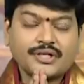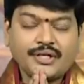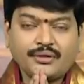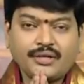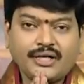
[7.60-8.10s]

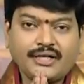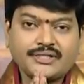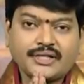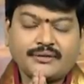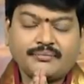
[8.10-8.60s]
శ్రీ గురు
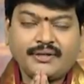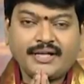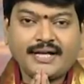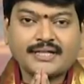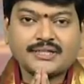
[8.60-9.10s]
గణేష్
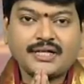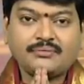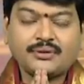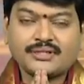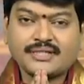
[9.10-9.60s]
మేధా
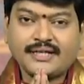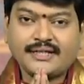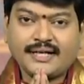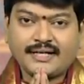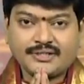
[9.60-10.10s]
దక్షిణామూర్తి
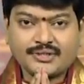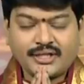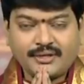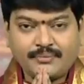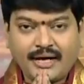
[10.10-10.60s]
సహిత
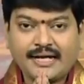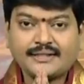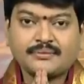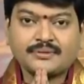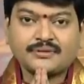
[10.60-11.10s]
శ్రీ బాలా
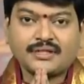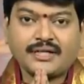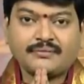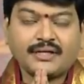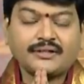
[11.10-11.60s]

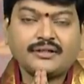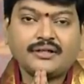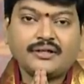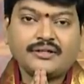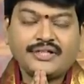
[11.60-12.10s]
సుందరై
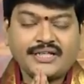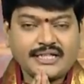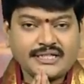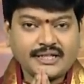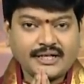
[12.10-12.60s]
జై
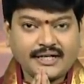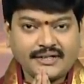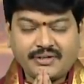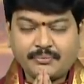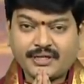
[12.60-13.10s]
జై శంకర
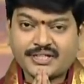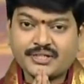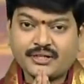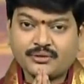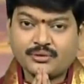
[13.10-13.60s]
టీవీ
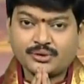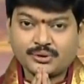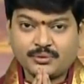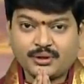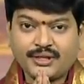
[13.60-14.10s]
ప్రేక్షకులకు
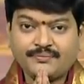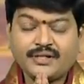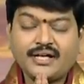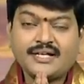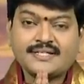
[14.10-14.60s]
శుభోదయం
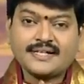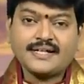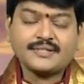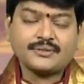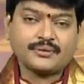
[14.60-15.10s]

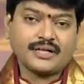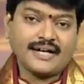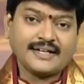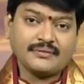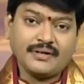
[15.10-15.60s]
శ్రీరస్తు
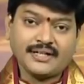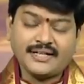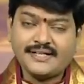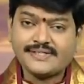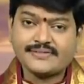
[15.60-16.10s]

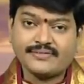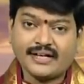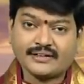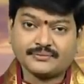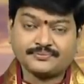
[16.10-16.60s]
కార్యక్రమానికి
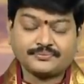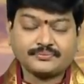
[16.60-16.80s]
స్వాగతం